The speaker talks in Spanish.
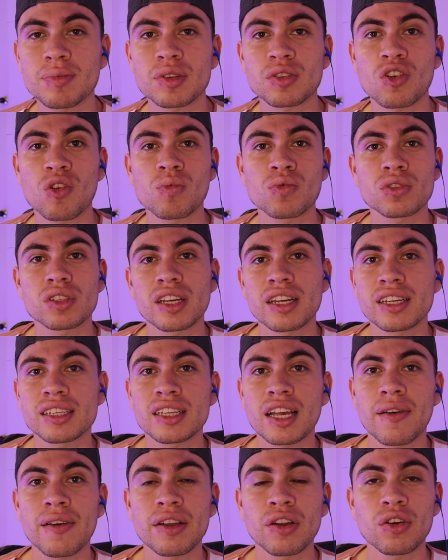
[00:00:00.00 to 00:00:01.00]
pues como
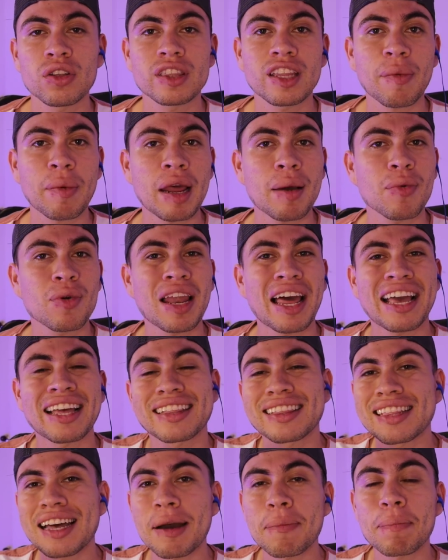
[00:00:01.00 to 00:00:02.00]
ustedes saben hoy terminamos la
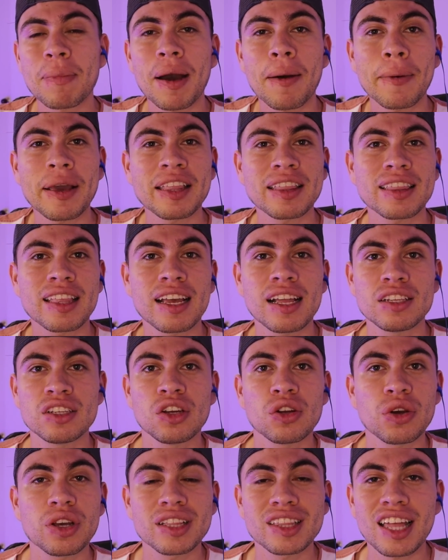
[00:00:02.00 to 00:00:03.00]
etapa 20 del
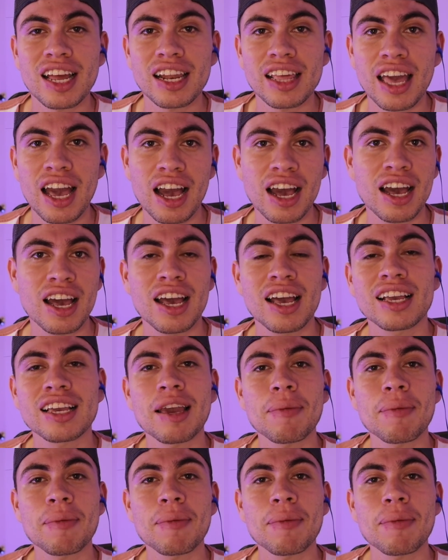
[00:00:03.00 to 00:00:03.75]
Giro de Italia,